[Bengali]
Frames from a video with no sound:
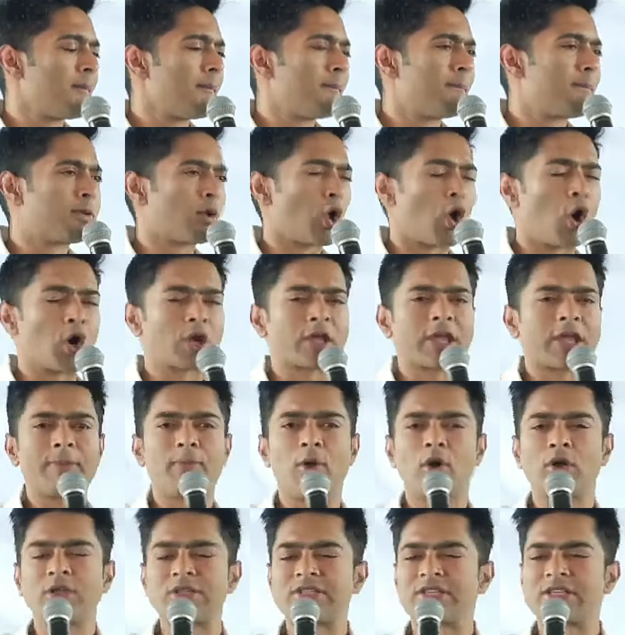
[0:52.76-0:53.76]
ব্লক
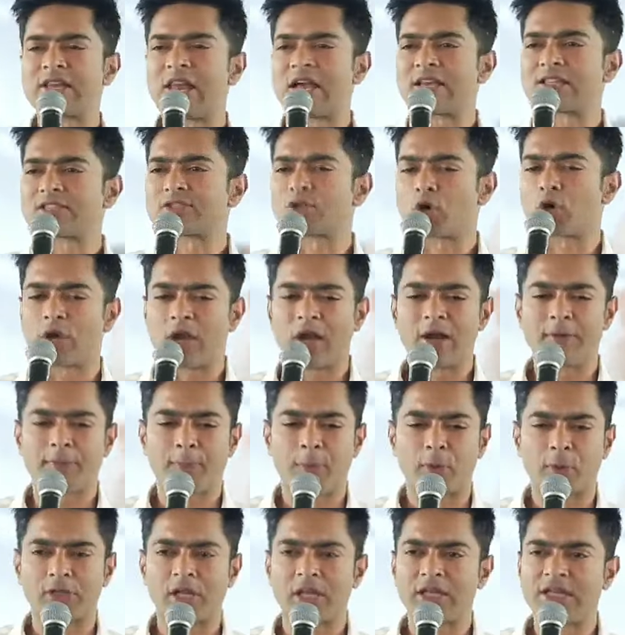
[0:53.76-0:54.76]
এবং জেলা স্তরের
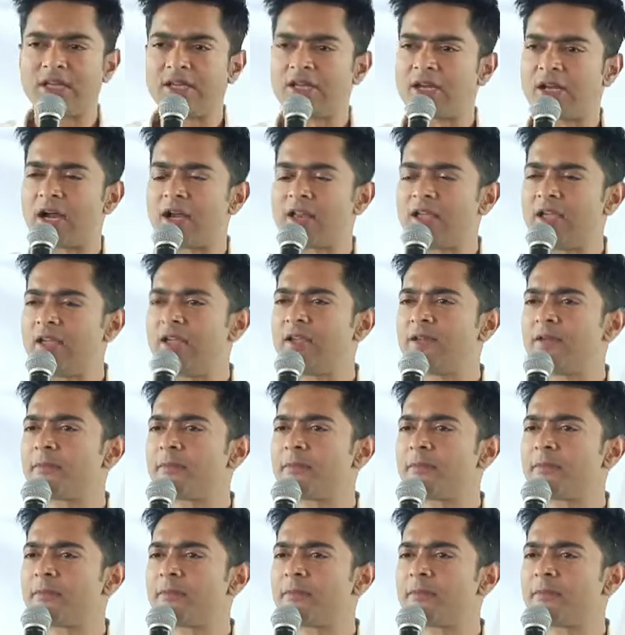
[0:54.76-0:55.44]
পদাধিকারী